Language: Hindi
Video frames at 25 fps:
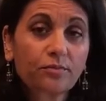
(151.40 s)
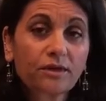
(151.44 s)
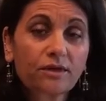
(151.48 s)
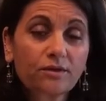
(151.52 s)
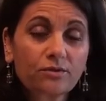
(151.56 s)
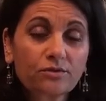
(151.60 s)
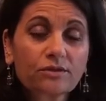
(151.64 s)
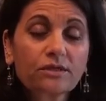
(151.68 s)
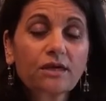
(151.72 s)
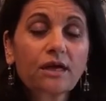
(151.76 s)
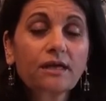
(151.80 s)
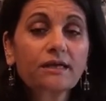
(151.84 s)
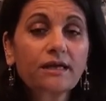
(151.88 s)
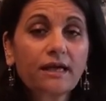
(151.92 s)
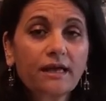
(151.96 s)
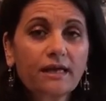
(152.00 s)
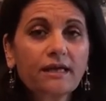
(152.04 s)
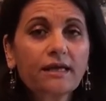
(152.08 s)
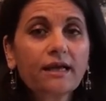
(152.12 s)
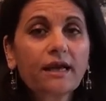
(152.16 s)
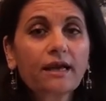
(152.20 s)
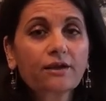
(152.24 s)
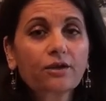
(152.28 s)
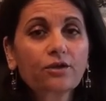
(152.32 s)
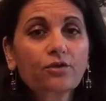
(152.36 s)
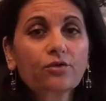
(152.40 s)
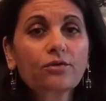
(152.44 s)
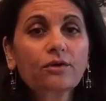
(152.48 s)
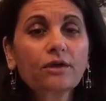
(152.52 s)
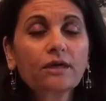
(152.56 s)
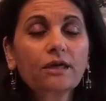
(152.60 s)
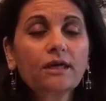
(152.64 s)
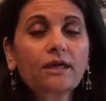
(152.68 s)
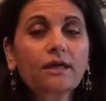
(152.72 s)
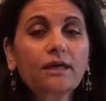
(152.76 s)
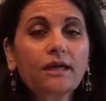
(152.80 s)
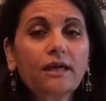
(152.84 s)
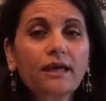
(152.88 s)
पर उसका यही है
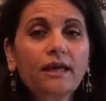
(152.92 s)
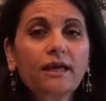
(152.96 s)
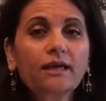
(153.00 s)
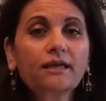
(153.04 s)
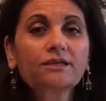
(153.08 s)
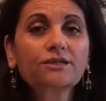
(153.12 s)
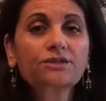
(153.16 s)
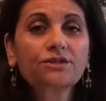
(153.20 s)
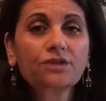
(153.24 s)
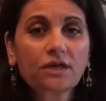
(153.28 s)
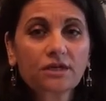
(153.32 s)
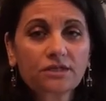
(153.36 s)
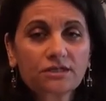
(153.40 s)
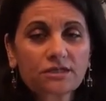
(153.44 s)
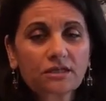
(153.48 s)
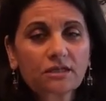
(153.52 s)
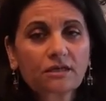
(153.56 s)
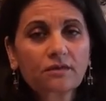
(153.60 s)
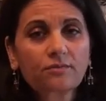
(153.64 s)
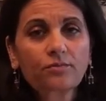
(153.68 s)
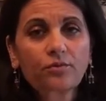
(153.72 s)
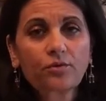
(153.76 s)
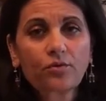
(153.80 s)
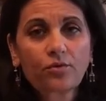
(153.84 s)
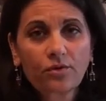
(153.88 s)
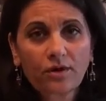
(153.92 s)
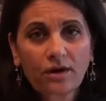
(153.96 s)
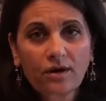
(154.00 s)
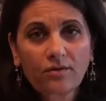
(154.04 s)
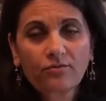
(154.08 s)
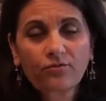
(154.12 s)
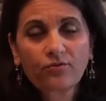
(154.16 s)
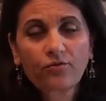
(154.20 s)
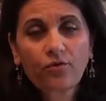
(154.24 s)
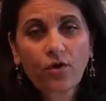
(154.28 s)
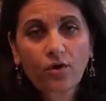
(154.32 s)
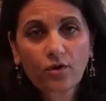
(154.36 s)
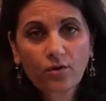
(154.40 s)
क्योंकि एक स्ट्रक्चरल
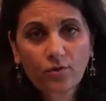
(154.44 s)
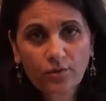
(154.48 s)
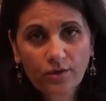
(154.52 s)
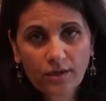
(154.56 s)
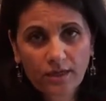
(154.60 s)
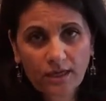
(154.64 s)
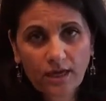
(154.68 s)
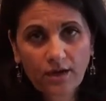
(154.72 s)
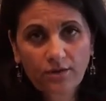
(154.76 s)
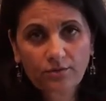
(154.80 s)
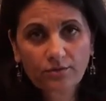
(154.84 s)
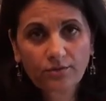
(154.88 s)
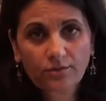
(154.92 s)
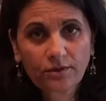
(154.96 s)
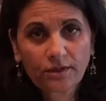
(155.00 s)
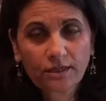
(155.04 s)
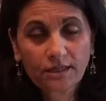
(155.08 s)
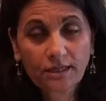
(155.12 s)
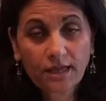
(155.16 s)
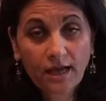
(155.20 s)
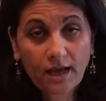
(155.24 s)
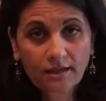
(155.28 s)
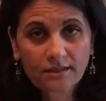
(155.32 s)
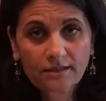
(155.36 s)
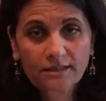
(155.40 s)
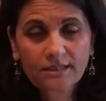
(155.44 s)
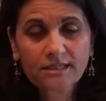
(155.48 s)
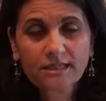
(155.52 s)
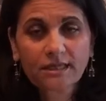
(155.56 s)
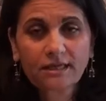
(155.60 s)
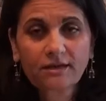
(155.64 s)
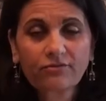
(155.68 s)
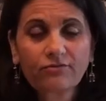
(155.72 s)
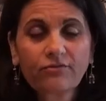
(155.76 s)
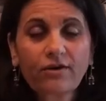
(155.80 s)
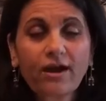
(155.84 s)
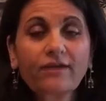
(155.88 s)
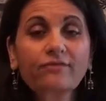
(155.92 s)
प्रोग्राम फॉलो किया उन्होंने ध्यान
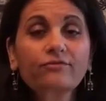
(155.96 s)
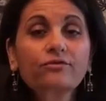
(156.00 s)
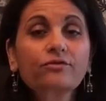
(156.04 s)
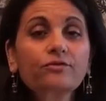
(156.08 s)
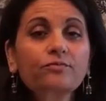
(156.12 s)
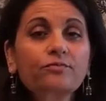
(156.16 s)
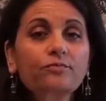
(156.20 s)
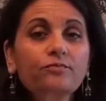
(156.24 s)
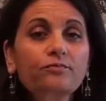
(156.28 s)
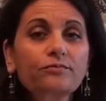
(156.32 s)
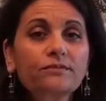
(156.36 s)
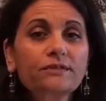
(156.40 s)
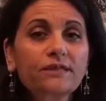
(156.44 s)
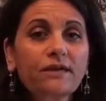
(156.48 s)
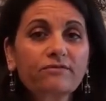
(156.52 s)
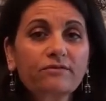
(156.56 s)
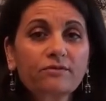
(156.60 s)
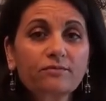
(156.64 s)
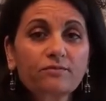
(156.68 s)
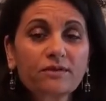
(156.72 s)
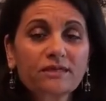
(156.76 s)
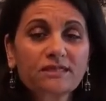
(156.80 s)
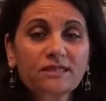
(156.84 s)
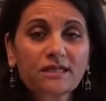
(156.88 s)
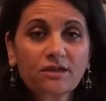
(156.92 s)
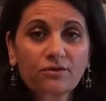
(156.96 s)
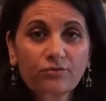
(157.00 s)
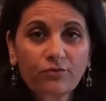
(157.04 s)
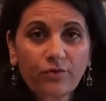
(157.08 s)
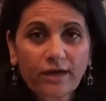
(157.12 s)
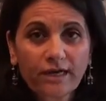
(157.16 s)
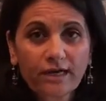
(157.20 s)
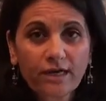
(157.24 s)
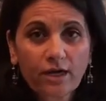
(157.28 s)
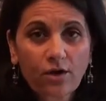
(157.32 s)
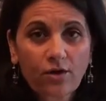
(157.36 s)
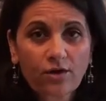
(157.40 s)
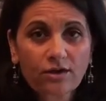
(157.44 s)
से फाइव टू सेवन परसेंट
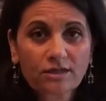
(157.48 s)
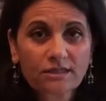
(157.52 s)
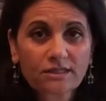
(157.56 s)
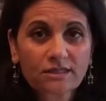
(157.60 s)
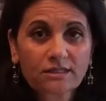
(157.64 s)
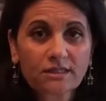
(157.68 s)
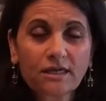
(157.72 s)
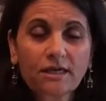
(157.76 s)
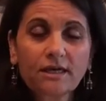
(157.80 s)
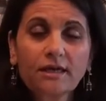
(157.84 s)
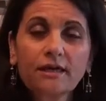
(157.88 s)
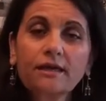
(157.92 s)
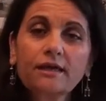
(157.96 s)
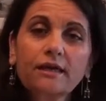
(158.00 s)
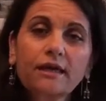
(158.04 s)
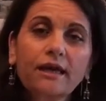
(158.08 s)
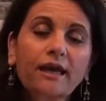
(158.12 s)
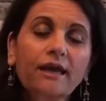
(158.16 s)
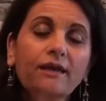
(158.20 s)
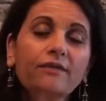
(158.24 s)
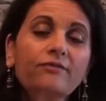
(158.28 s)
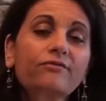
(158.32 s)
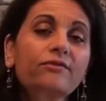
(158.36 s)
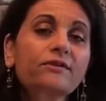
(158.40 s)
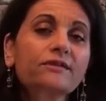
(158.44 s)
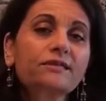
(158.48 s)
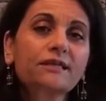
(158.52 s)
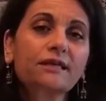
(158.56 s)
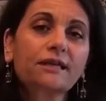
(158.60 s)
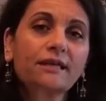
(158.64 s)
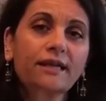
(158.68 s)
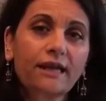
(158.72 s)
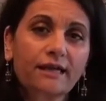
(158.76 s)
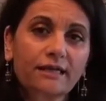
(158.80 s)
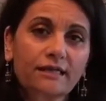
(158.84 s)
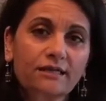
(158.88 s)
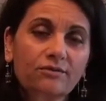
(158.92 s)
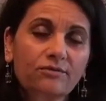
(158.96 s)
वेट लॉस एंड
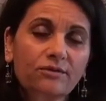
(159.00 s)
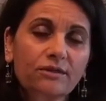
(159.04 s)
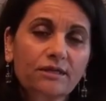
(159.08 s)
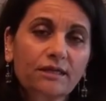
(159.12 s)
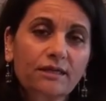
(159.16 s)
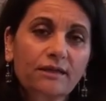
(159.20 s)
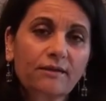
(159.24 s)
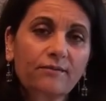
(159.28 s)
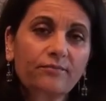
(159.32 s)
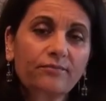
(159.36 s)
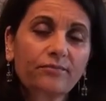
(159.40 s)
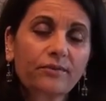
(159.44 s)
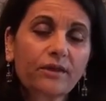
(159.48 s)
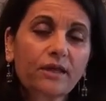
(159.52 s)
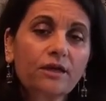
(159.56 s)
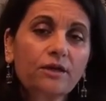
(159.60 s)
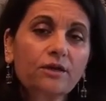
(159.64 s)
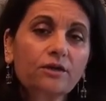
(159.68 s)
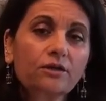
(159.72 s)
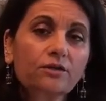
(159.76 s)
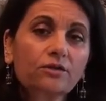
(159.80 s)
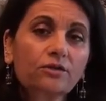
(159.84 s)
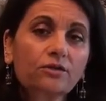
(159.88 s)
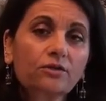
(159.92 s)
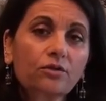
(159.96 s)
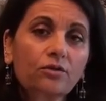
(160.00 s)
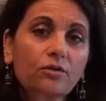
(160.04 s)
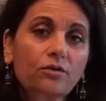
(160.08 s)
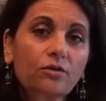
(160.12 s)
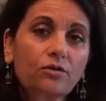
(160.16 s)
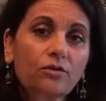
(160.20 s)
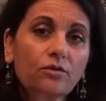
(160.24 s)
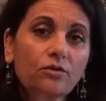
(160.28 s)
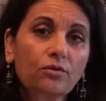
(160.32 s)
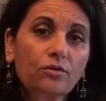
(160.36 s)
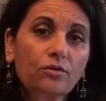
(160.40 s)
फिज़िकल एक्टिविटी तो